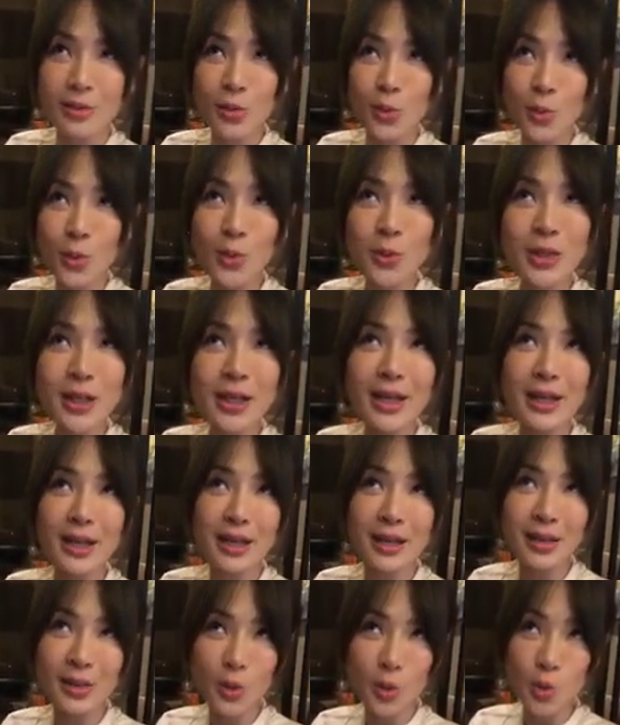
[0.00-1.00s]
五
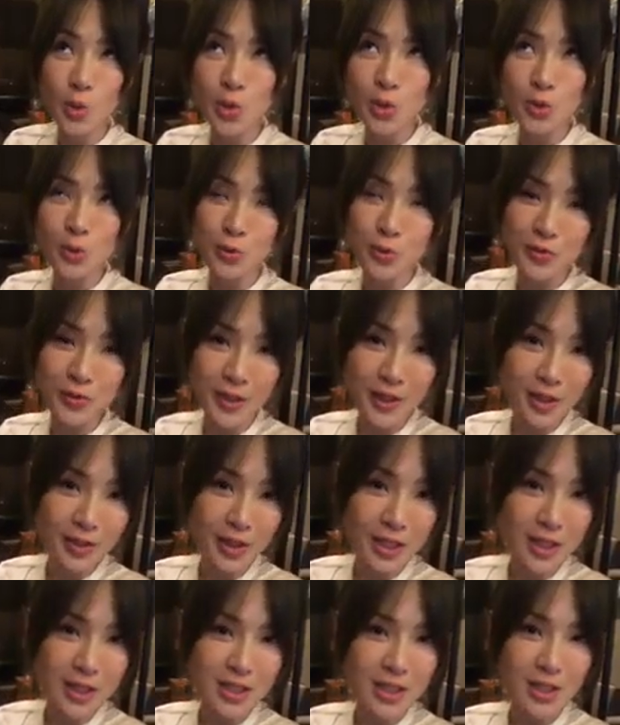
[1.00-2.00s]
点五十五分要
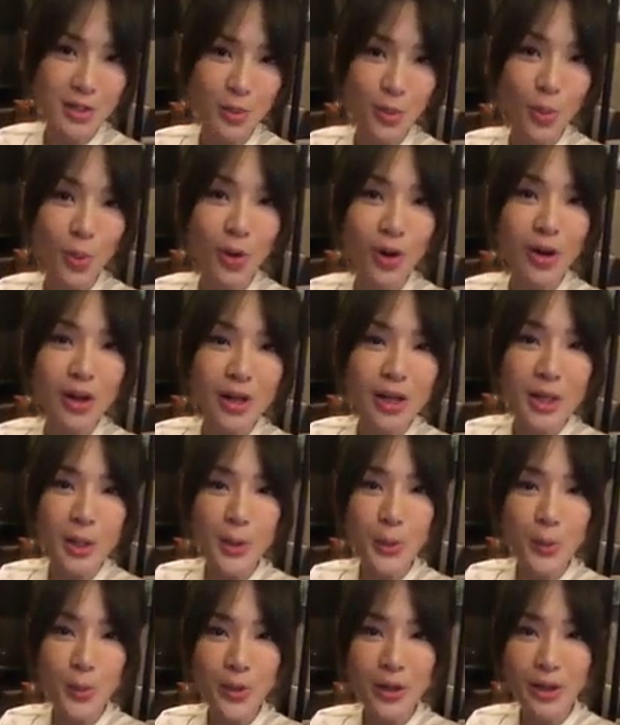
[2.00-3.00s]
提醒我，
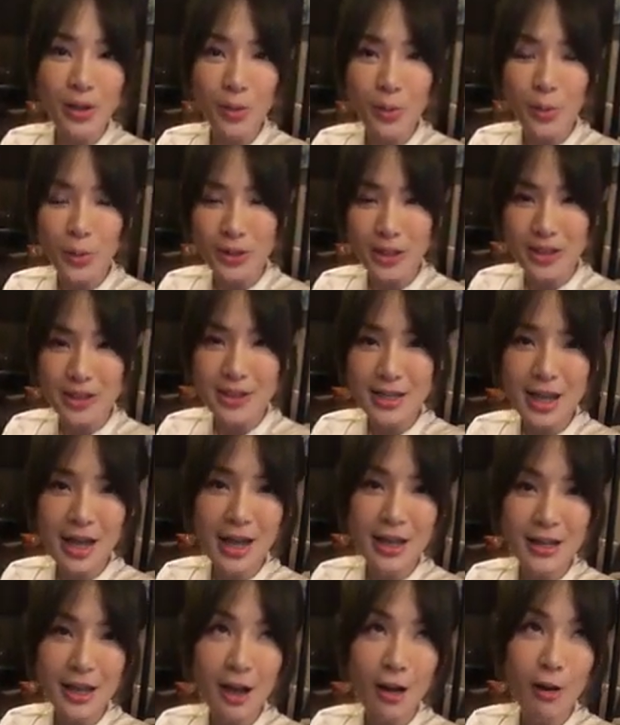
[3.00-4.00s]
因为我等一
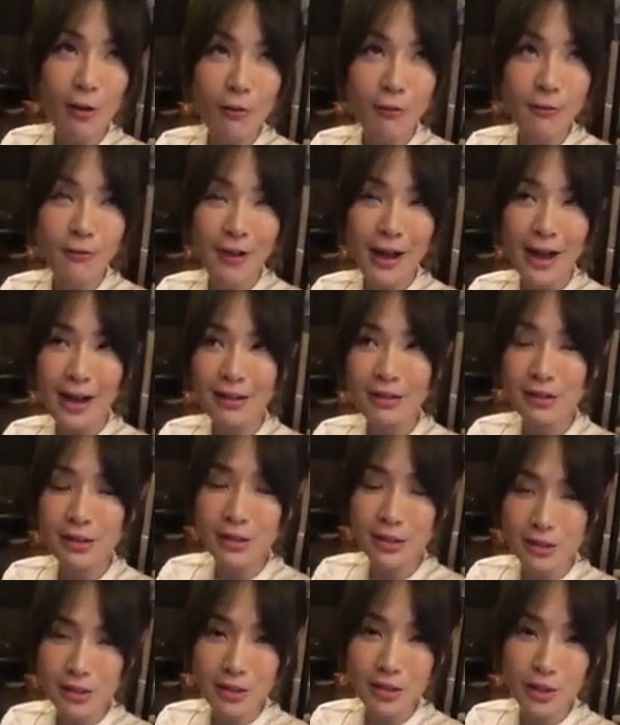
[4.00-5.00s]
下要发那
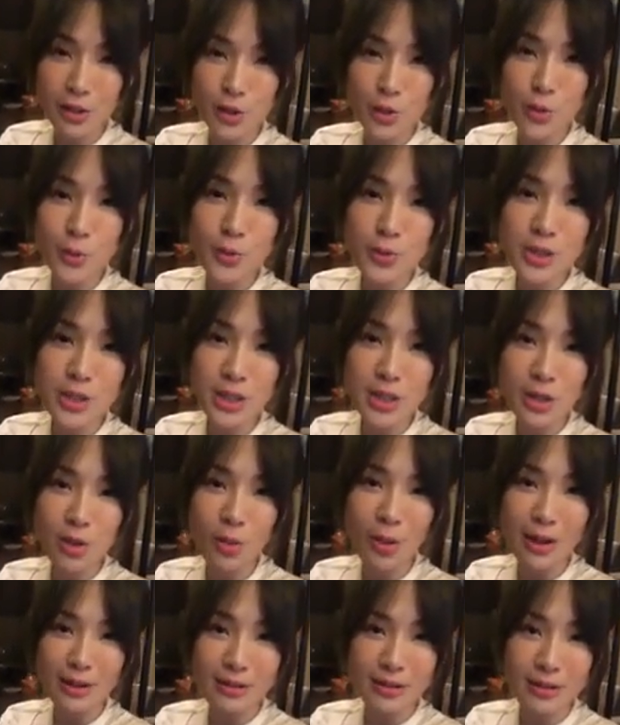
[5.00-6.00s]
个 Q C
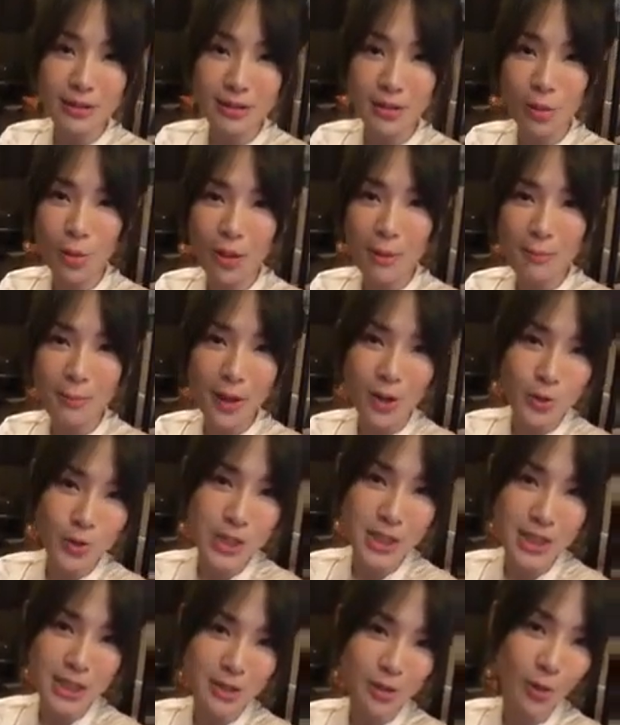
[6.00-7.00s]
管的环保
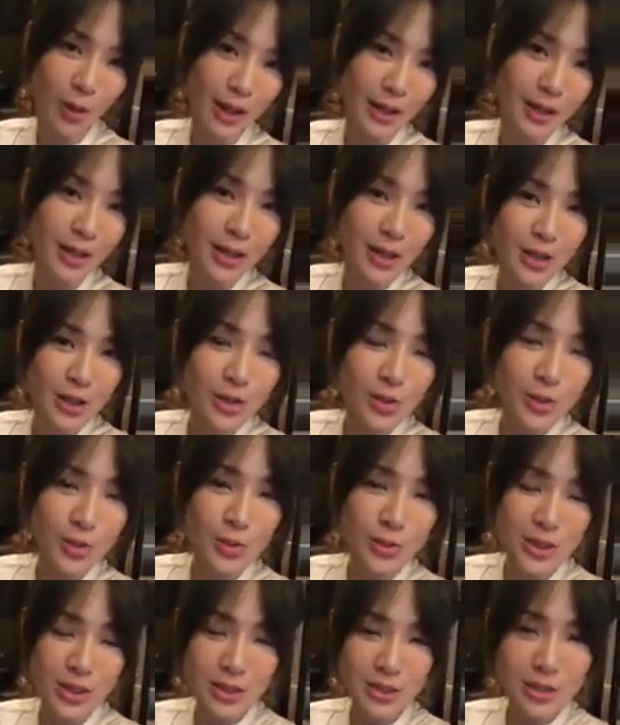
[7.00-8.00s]
吸管，
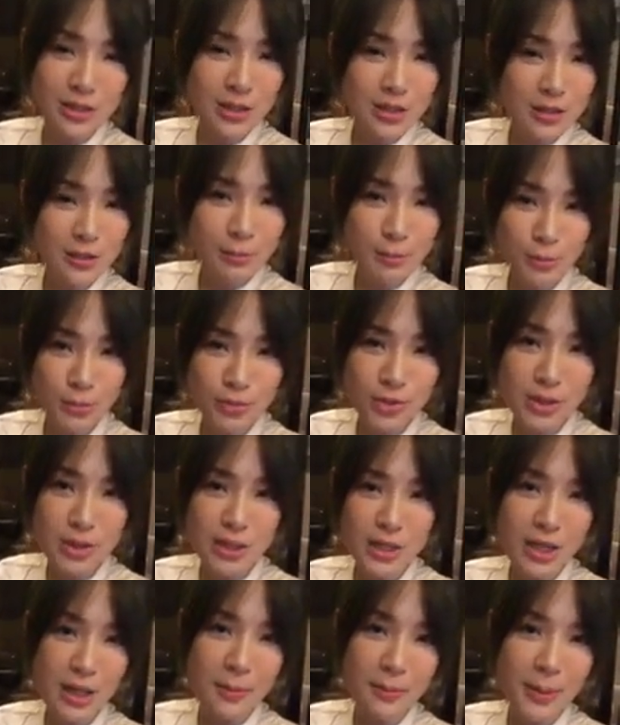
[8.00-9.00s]
就真的是不是
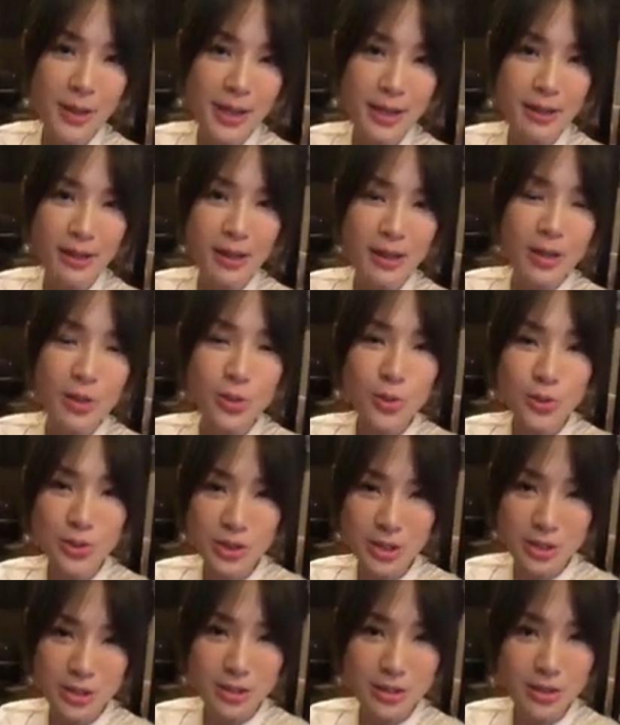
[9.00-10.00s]
叶配，就
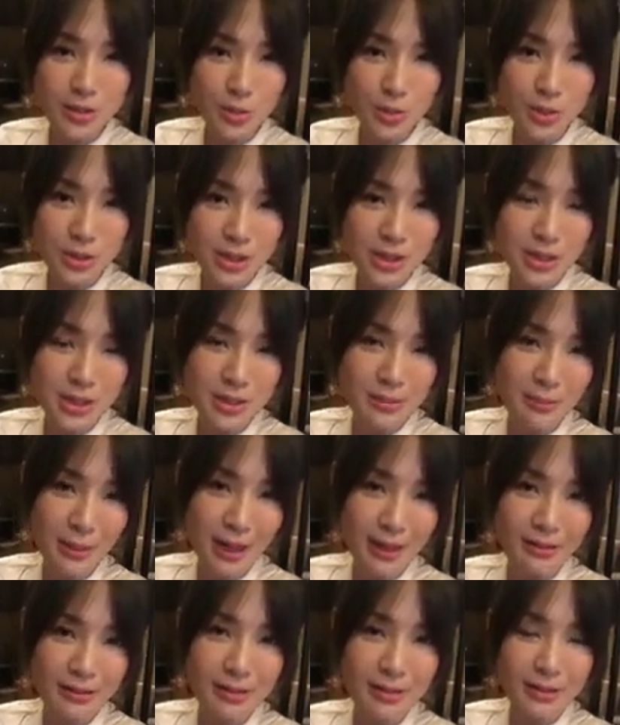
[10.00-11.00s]
真的是我自己
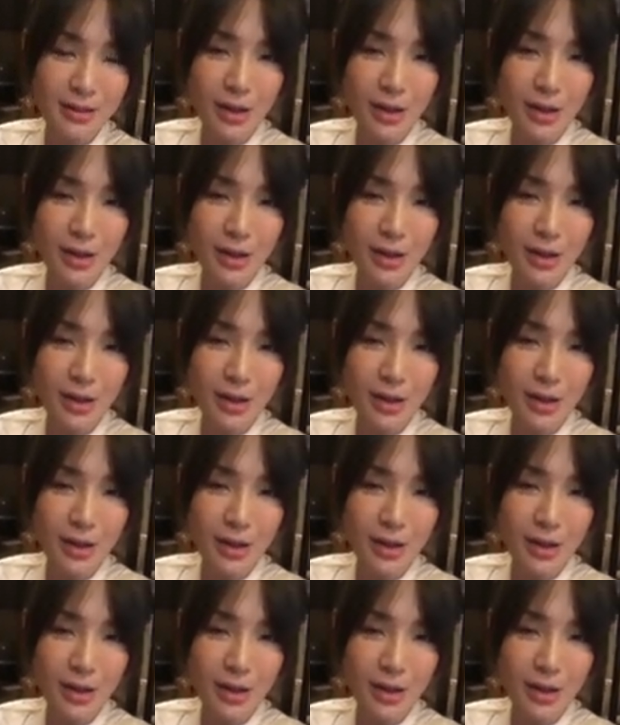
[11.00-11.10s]
买的。